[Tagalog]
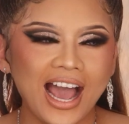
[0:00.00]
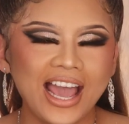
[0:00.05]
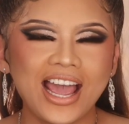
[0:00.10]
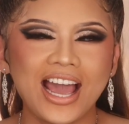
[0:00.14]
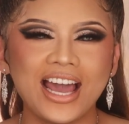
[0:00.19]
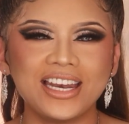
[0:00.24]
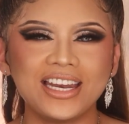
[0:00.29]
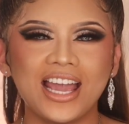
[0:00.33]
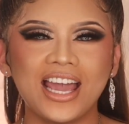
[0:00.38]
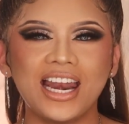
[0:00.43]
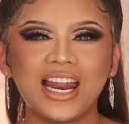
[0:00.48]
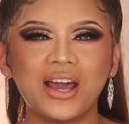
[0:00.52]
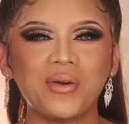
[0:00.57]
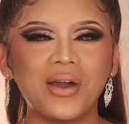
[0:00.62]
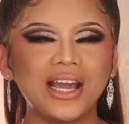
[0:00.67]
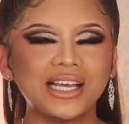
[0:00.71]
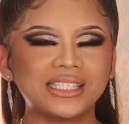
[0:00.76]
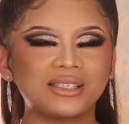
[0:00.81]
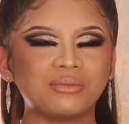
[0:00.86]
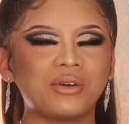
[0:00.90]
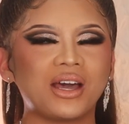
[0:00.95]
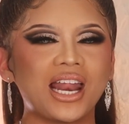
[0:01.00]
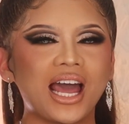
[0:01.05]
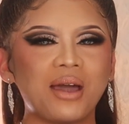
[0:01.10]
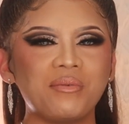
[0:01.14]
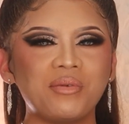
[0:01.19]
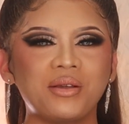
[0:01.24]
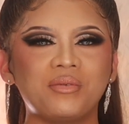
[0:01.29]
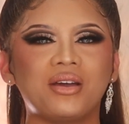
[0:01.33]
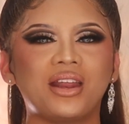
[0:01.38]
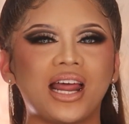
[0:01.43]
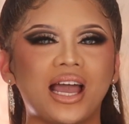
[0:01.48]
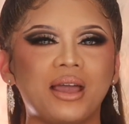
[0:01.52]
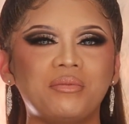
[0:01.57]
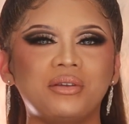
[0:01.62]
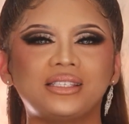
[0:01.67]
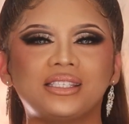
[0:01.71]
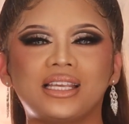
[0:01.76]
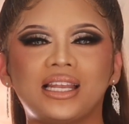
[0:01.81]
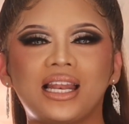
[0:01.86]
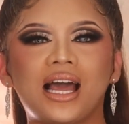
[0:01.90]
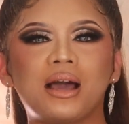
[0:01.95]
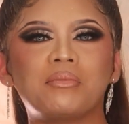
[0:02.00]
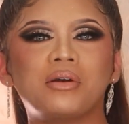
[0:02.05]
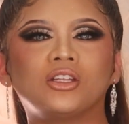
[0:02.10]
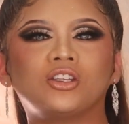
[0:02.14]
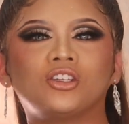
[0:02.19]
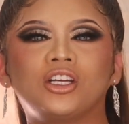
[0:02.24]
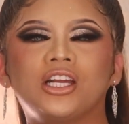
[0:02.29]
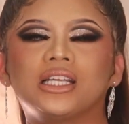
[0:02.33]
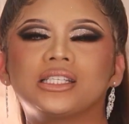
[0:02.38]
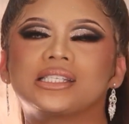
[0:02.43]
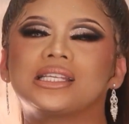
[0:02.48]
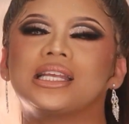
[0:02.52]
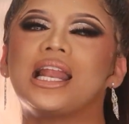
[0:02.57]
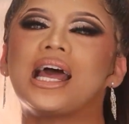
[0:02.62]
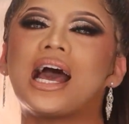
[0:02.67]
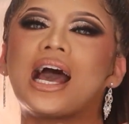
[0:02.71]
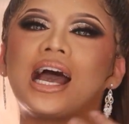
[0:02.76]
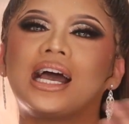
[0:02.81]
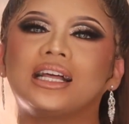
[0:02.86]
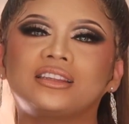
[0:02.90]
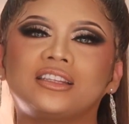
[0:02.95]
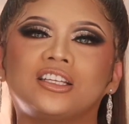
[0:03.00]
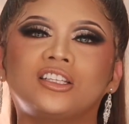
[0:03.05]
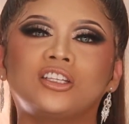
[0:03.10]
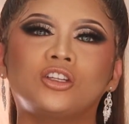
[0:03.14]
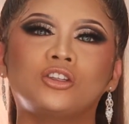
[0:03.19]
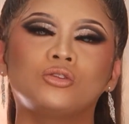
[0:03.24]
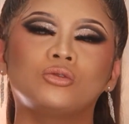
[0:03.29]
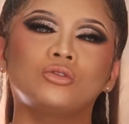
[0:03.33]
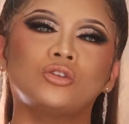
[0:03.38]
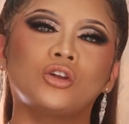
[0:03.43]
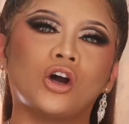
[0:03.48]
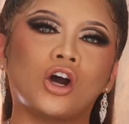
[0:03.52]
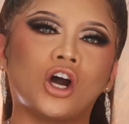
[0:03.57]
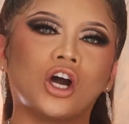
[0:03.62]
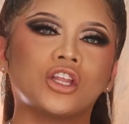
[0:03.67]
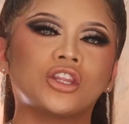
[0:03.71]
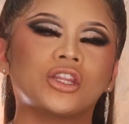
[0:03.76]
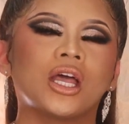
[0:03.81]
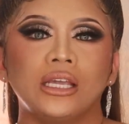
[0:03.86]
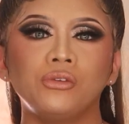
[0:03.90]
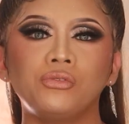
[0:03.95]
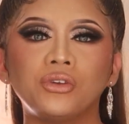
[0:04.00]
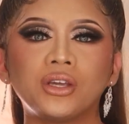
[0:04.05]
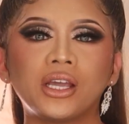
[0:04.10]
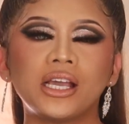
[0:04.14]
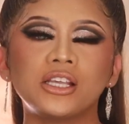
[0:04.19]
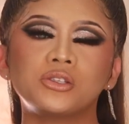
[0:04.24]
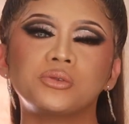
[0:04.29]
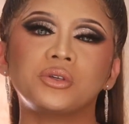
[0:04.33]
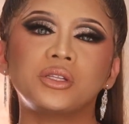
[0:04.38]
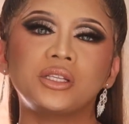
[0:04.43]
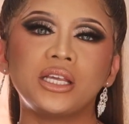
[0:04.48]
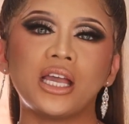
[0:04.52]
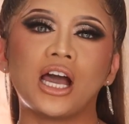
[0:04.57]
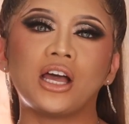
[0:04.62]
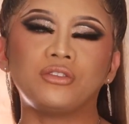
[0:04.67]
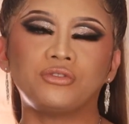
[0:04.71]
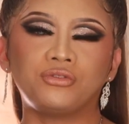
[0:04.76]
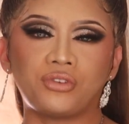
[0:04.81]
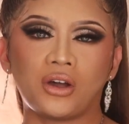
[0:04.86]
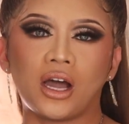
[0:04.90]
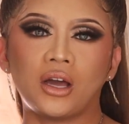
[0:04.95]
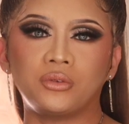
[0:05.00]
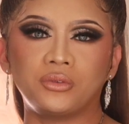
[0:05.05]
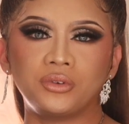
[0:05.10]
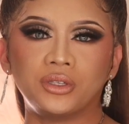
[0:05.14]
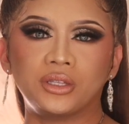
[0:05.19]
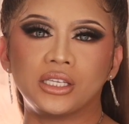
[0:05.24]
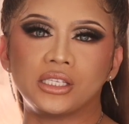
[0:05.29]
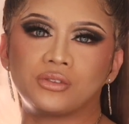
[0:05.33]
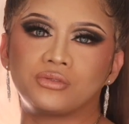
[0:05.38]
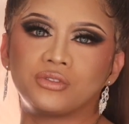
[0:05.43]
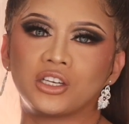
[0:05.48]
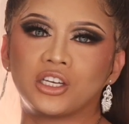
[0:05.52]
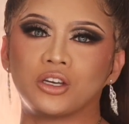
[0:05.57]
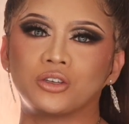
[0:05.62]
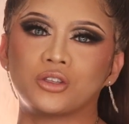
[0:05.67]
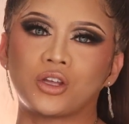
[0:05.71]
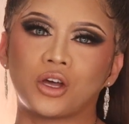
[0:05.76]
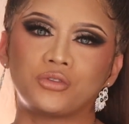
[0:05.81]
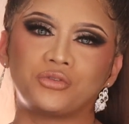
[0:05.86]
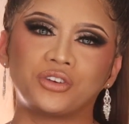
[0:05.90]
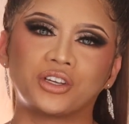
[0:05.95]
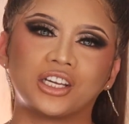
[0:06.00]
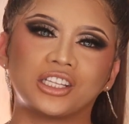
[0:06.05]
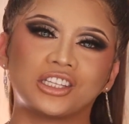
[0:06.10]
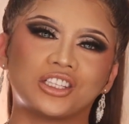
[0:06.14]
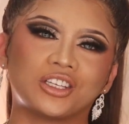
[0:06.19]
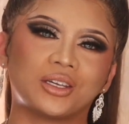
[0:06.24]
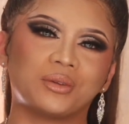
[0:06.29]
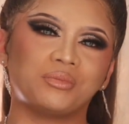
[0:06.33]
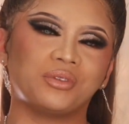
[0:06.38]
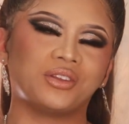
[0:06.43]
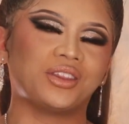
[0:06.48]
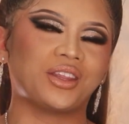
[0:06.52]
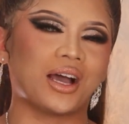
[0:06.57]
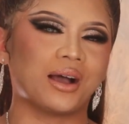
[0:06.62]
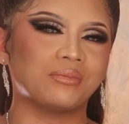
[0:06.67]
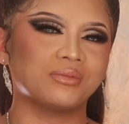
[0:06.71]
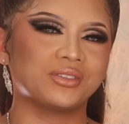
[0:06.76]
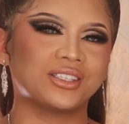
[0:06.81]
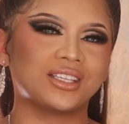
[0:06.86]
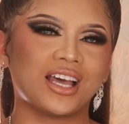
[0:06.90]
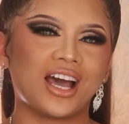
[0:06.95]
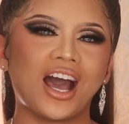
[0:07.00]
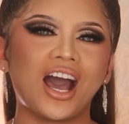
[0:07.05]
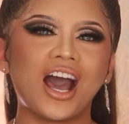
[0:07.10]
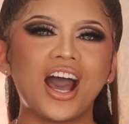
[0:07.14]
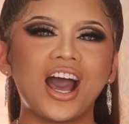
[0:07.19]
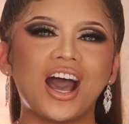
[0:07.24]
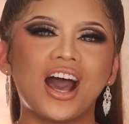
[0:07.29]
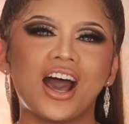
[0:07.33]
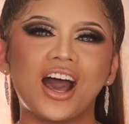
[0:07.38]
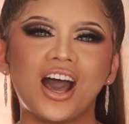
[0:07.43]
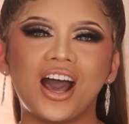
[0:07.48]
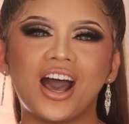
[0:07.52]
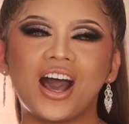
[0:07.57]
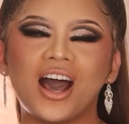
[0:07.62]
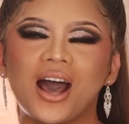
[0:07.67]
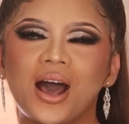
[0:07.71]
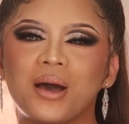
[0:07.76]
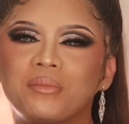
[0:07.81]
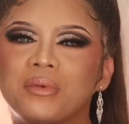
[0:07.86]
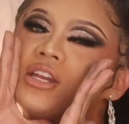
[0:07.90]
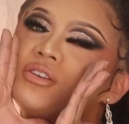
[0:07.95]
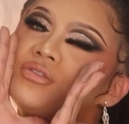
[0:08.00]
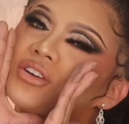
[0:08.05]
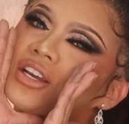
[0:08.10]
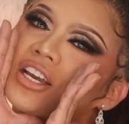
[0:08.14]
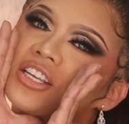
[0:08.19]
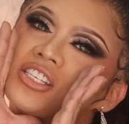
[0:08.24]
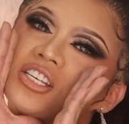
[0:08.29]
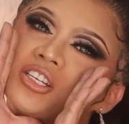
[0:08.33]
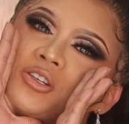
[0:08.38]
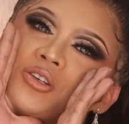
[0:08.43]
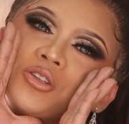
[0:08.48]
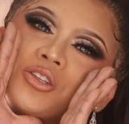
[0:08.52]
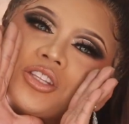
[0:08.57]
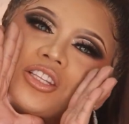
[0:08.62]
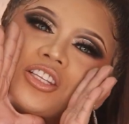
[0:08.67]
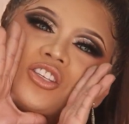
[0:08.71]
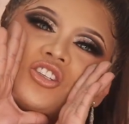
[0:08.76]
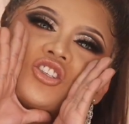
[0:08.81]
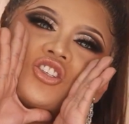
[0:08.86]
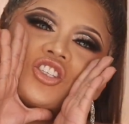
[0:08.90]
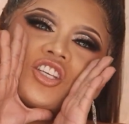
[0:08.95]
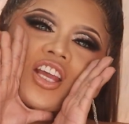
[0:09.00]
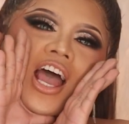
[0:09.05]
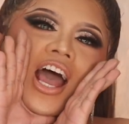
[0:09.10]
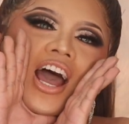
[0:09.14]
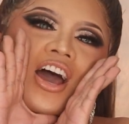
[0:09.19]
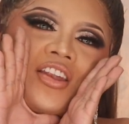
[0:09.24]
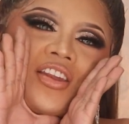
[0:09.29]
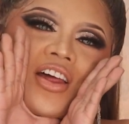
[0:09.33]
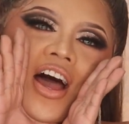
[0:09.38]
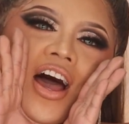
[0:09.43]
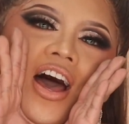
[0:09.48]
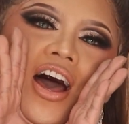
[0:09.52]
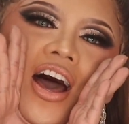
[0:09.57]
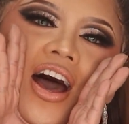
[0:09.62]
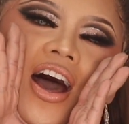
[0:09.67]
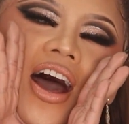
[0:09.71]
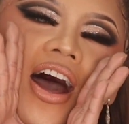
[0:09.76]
Ayan, anyways, maraming maraming salamat ulit sa lahat ng nanonood. If you guys really had fun with this video, don't forget to give me thumbs up! And if you guys are new to this channel,